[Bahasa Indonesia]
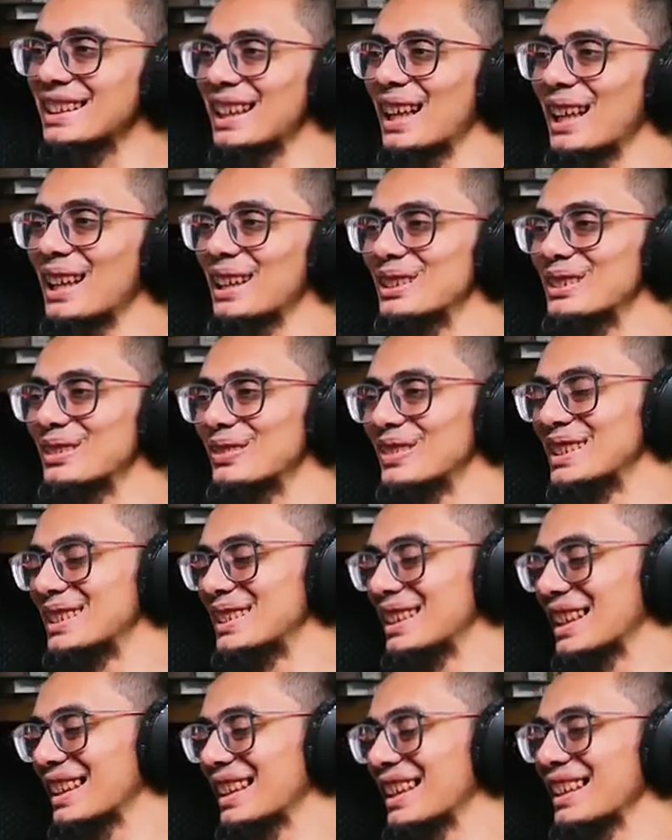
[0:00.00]
selalu ya,
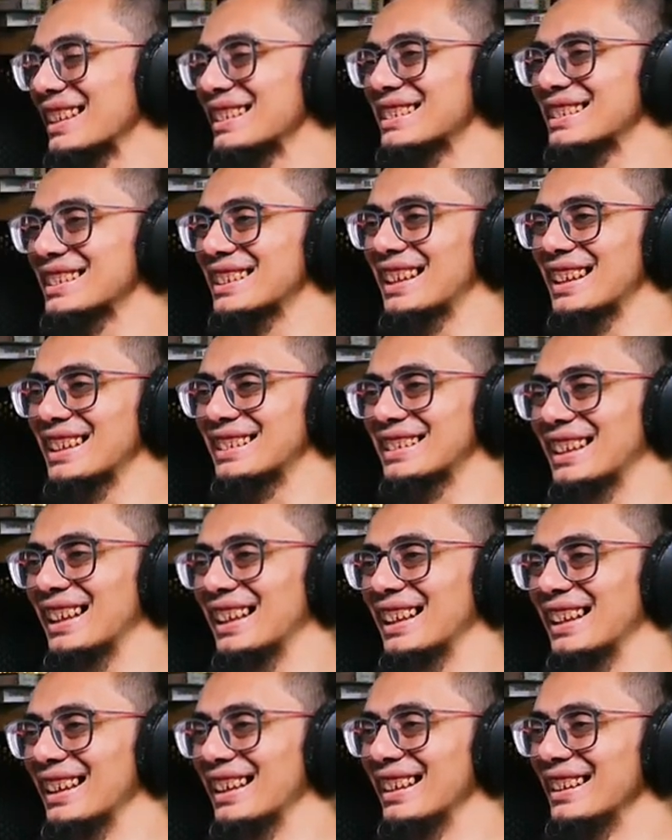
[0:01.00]
menjaga kesehatan.
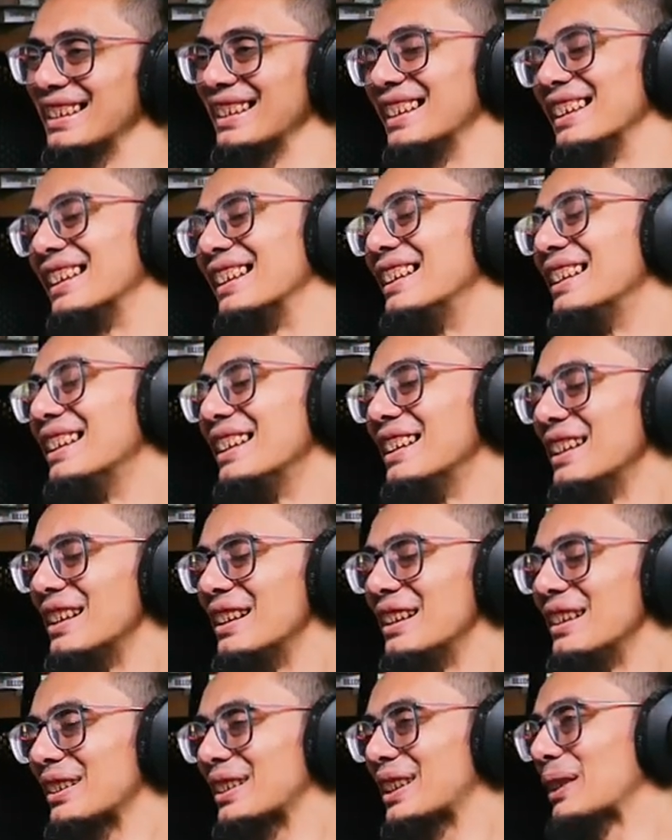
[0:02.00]
kesehatan.
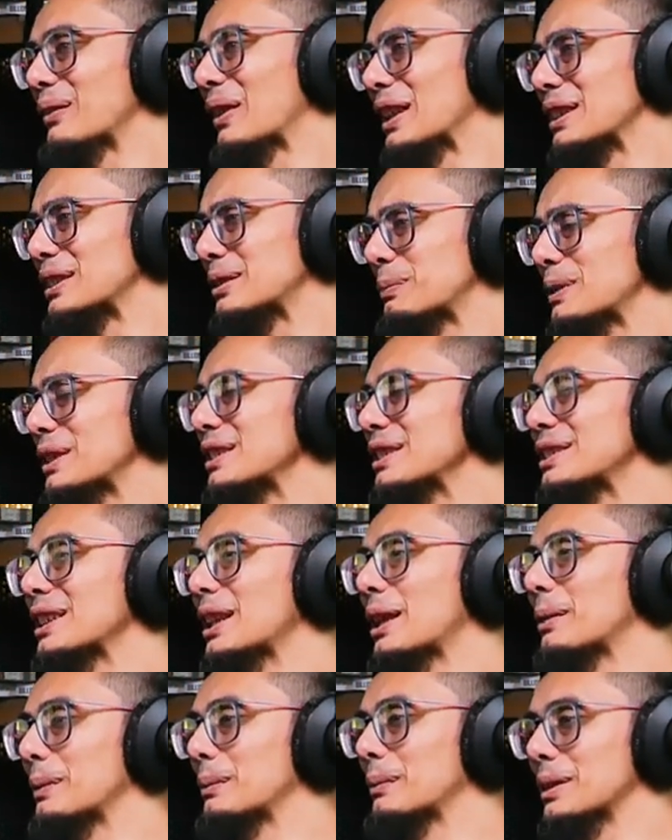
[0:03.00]
Oke mas,
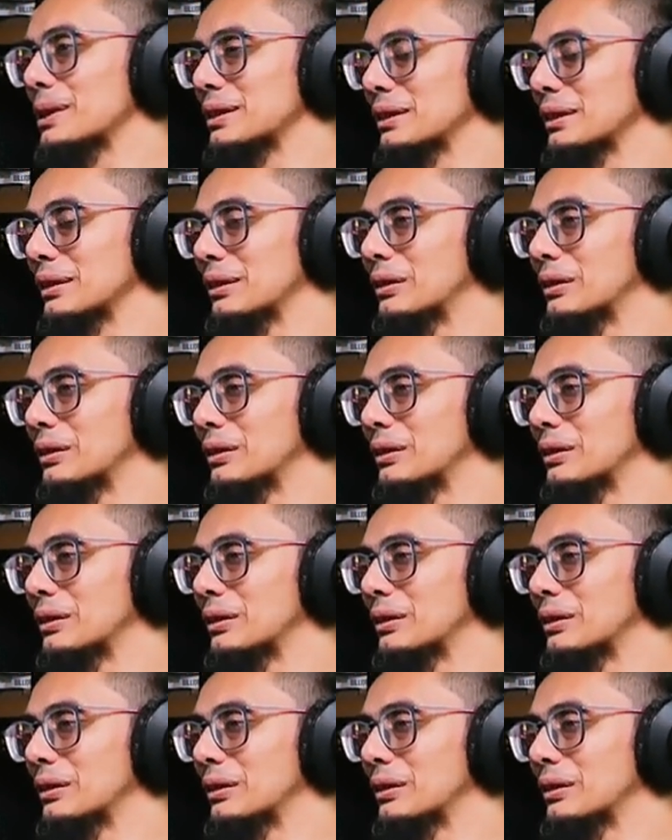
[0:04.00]
bisnisnya ya. apa mas?